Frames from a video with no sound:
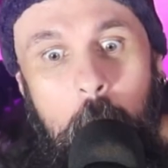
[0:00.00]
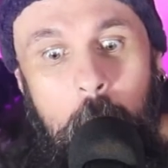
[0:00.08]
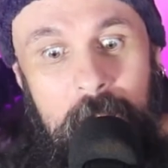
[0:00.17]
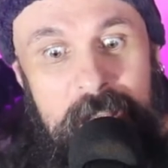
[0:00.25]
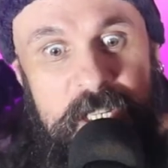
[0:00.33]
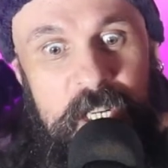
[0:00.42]

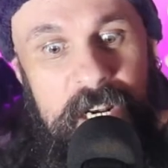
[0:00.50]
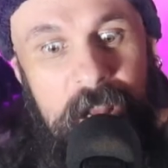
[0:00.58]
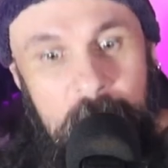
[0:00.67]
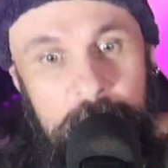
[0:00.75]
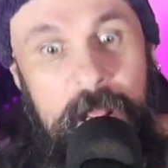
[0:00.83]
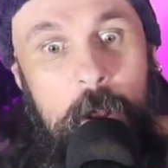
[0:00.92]
Olha a
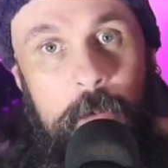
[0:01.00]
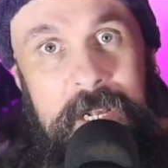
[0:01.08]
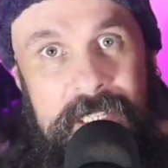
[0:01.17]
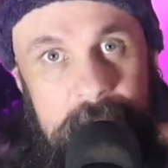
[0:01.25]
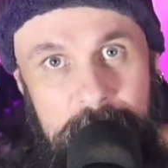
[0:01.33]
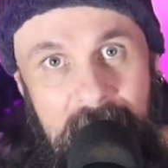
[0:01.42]
dinâmica com
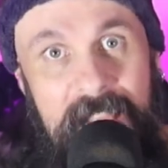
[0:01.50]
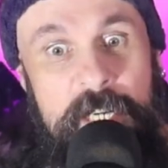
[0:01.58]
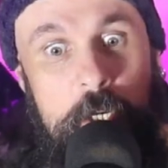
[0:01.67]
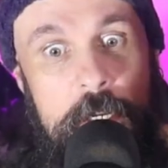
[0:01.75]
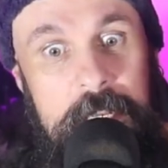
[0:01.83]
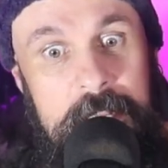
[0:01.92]
esse
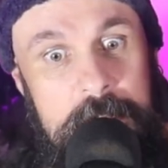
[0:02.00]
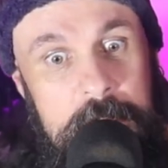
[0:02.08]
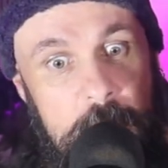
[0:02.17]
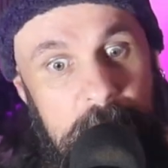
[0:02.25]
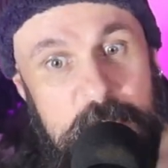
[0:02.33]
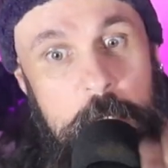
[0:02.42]
baixo e
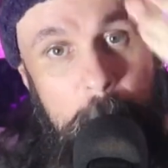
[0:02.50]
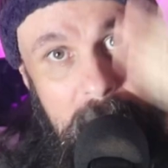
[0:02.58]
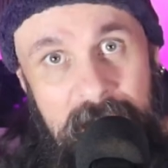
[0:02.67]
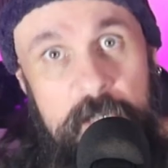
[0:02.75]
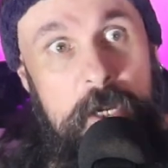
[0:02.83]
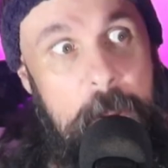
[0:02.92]
somente o
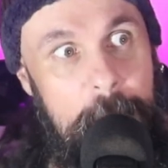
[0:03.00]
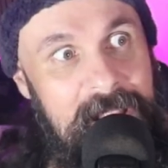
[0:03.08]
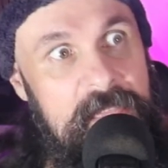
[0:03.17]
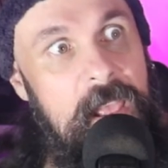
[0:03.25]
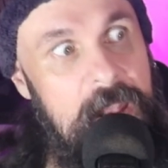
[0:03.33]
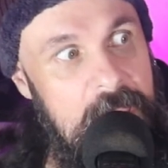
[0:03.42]
baixo e a
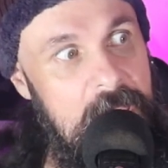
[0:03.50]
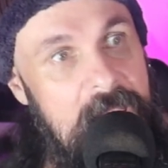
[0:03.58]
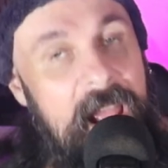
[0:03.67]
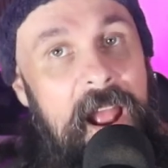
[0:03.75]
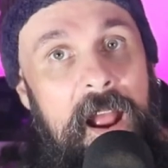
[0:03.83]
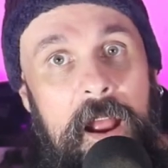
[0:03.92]

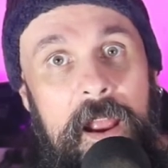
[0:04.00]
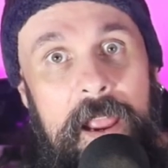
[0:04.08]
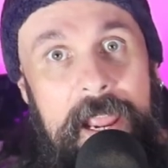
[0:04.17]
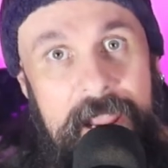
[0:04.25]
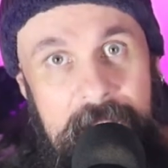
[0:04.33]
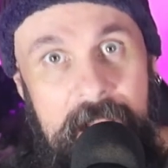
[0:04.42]
bateria.
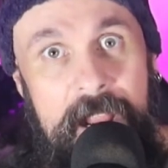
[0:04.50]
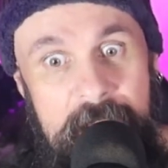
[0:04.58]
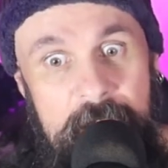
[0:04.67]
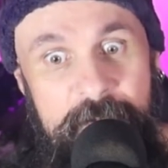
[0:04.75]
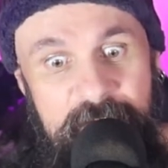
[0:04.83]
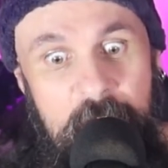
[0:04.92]

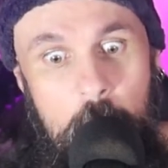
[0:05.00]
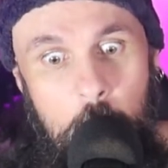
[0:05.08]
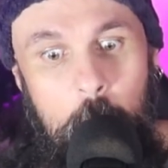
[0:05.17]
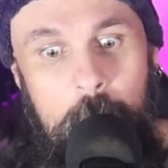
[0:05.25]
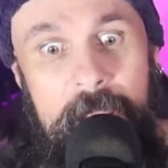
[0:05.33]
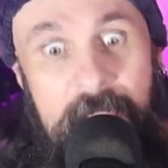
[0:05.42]

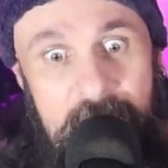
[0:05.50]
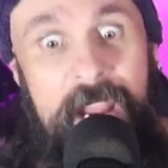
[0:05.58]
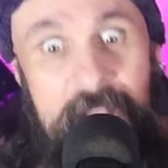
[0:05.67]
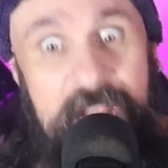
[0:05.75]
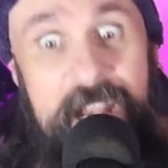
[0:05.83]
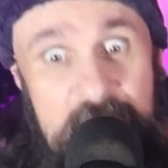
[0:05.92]
Incrível,
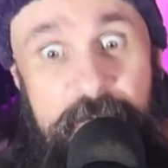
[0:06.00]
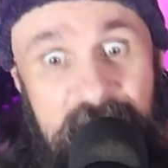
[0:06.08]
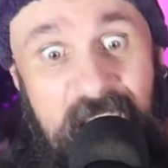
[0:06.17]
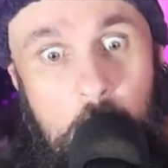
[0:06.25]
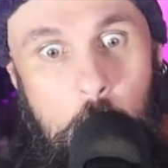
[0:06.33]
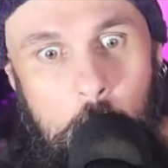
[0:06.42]

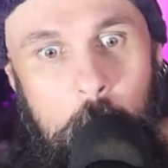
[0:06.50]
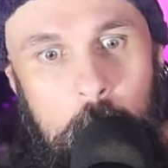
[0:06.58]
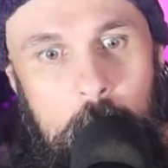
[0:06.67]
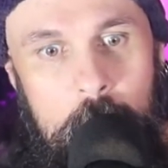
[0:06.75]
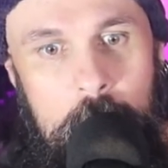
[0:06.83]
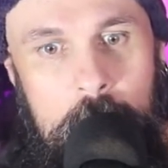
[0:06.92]
incrível.
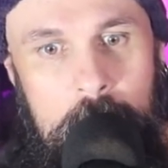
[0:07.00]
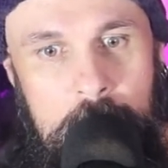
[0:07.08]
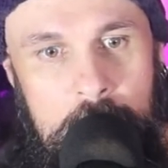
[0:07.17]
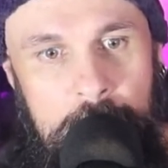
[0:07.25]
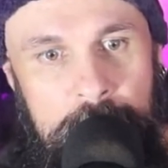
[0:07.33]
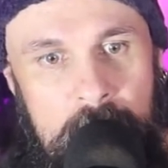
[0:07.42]

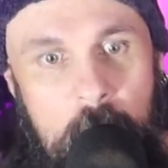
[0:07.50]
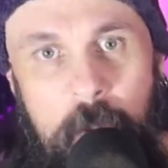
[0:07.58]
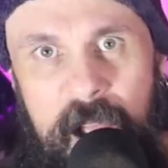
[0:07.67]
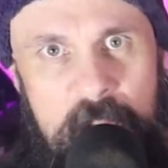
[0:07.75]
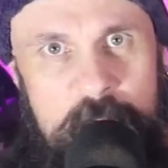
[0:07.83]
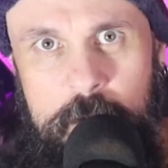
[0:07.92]
É um
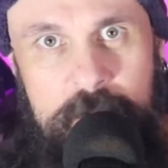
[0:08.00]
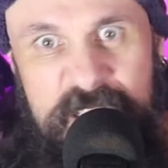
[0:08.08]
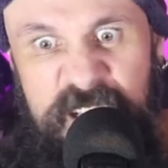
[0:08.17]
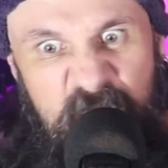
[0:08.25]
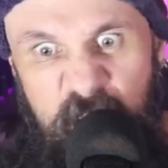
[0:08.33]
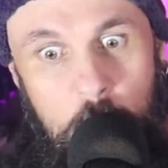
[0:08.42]
arranjo
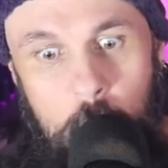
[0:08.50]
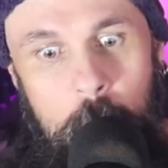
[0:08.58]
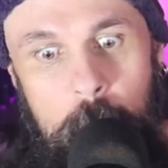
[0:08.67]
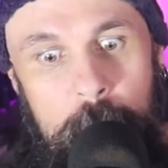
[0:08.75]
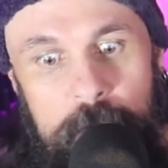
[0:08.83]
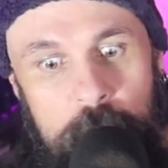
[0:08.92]

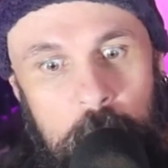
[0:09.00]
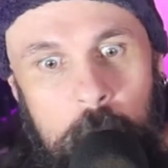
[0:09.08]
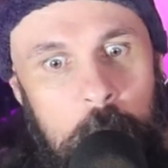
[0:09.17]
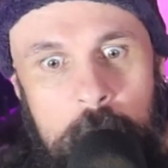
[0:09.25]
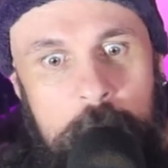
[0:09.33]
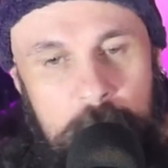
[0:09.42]
musical
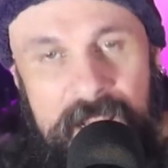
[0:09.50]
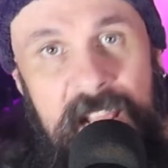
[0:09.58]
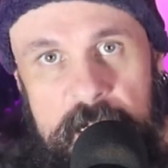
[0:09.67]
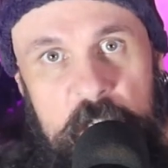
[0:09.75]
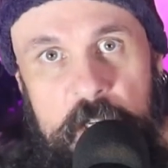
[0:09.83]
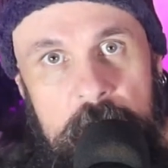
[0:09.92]
muito
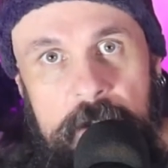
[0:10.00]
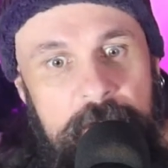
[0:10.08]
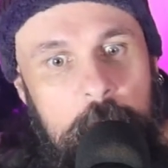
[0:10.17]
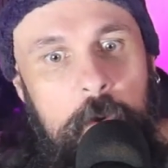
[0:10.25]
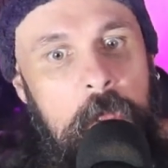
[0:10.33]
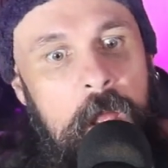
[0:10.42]

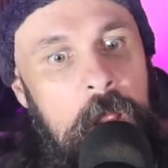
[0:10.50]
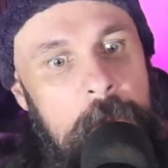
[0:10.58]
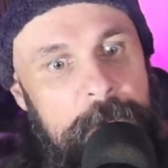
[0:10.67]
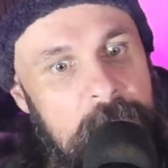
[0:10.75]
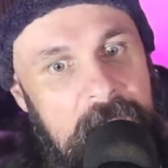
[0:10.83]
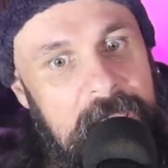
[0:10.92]
criativo
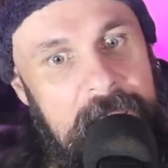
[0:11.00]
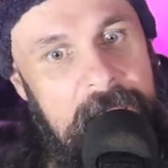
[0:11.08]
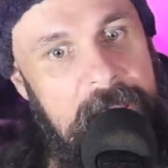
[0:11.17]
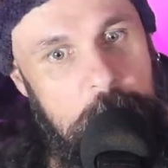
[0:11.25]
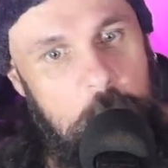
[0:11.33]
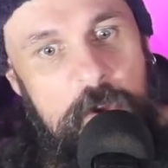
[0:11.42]
e
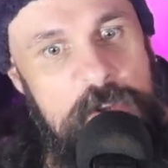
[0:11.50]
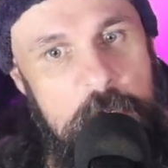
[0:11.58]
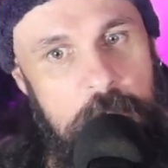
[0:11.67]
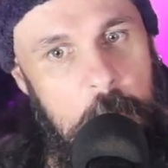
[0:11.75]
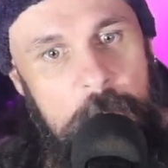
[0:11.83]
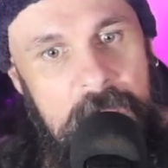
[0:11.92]
em todos os
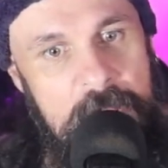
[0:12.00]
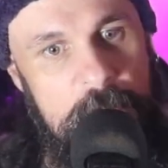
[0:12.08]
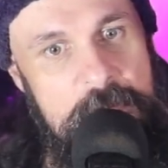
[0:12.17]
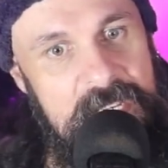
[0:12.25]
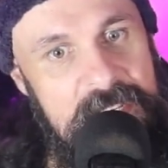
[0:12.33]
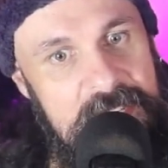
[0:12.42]

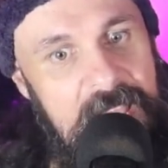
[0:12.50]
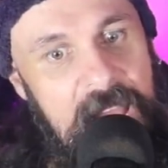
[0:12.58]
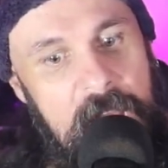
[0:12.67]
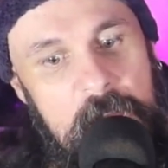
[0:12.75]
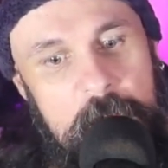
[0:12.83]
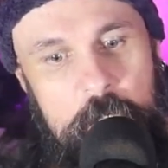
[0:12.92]
momentos esse
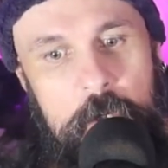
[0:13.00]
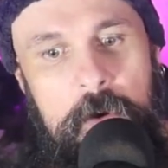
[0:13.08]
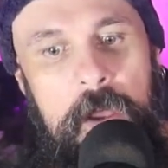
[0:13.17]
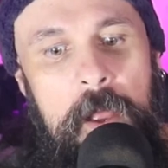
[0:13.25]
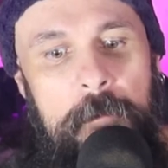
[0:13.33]
arranjo